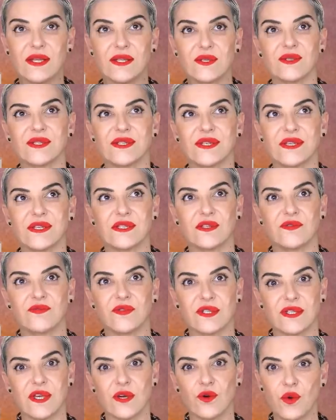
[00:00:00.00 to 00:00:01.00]
Então, assim, se
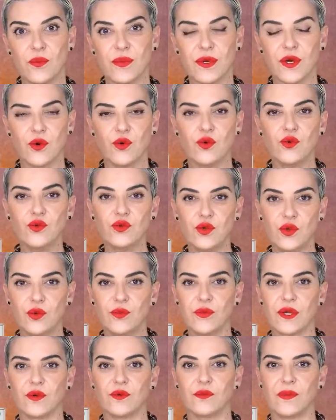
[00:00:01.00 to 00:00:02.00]
você compra um
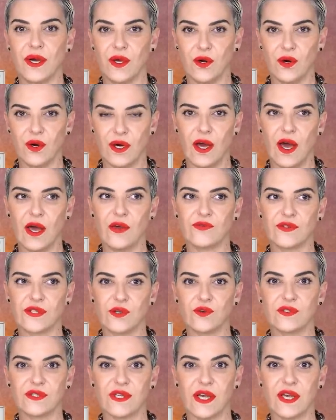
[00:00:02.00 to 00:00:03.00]
número maior, aí você
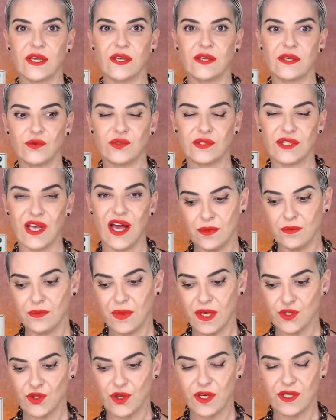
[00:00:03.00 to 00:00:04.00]
consegue usar em
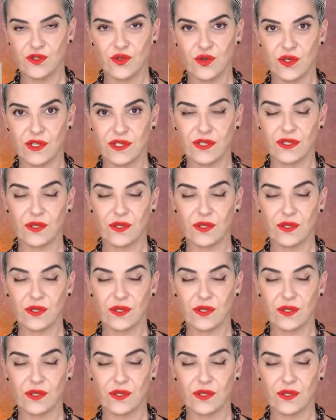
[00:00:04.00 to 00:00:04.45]
mais ocasiões.